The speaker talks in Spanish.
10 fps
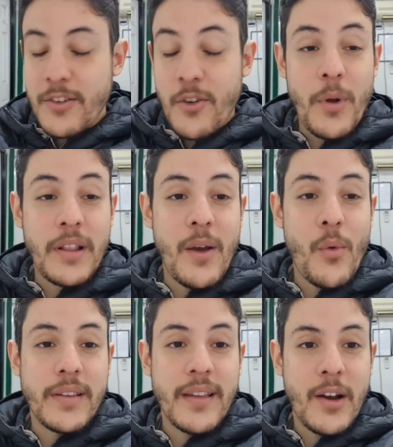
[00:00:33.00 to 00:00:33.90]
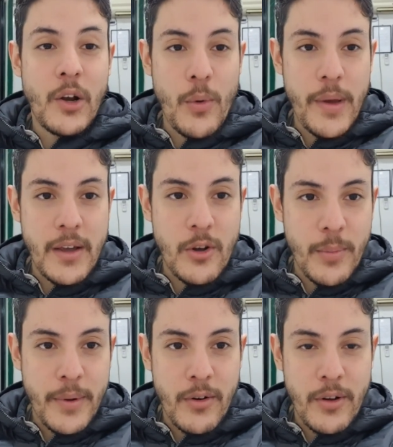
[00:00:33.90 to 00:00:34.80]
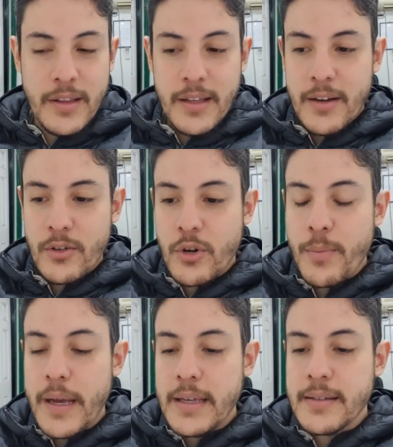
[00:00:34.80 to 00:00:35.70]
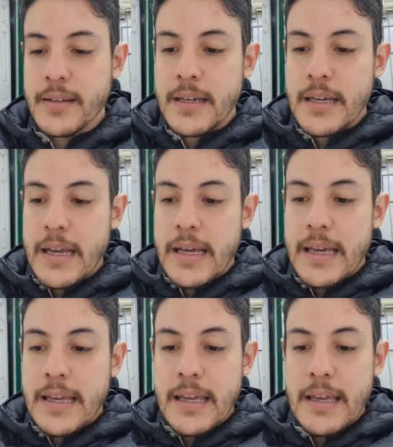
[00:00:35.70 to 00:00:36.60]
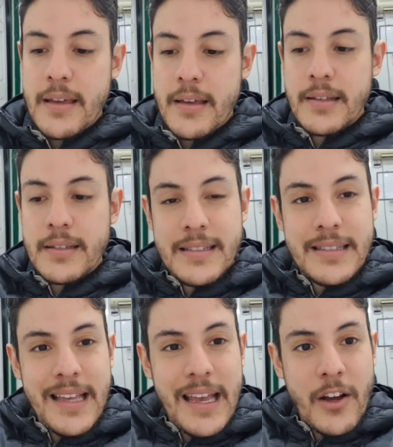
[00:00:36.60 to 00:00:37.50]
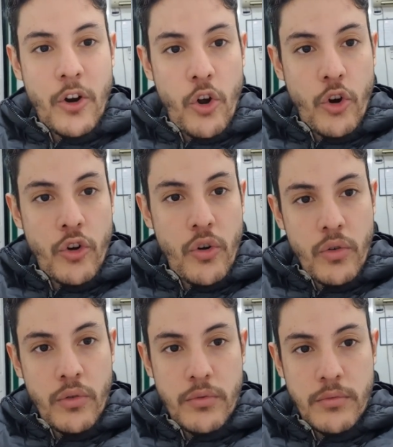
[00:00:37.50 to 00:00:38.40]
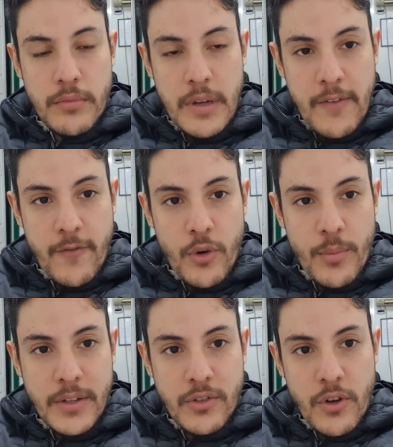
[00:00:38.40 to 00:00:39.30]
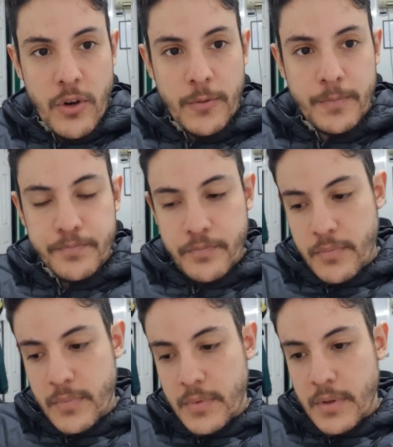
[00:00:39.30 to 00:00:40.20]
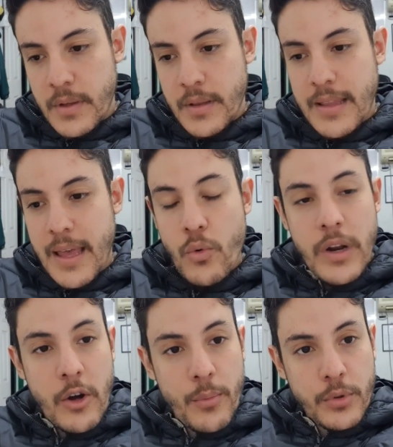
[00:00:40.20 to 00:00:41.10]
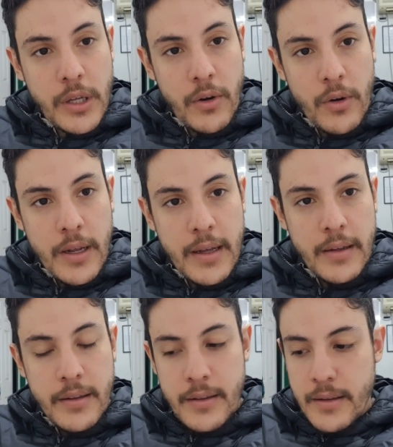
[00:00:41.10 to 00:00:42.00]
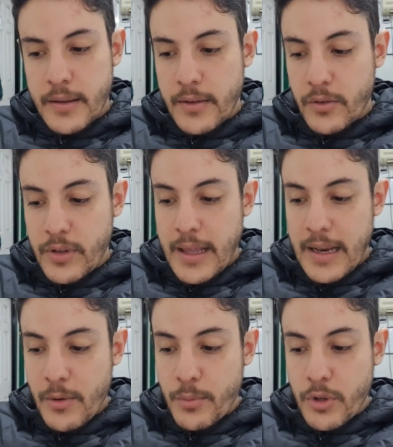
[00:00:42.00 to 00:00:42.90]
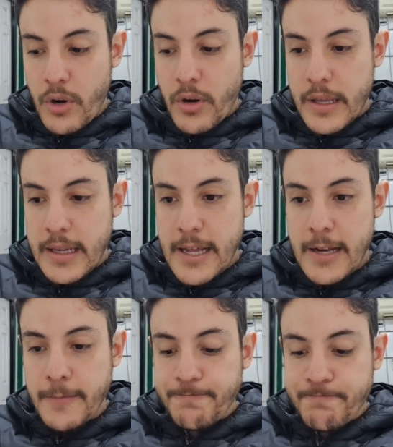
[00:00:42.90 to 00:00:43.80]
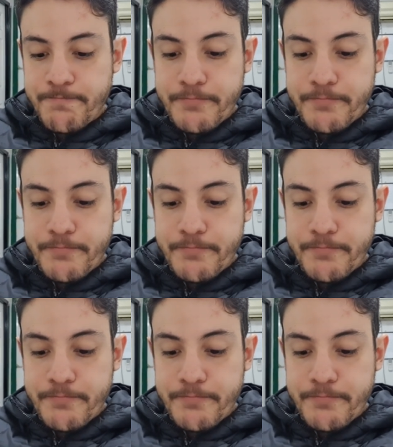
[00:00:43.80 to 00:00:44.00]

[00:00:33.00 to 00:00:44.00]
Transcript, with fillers: como el deshuesadero de los vehículos, pero los que están en otros países, y se clonó la información de una computadora, o sea, de la computadora original,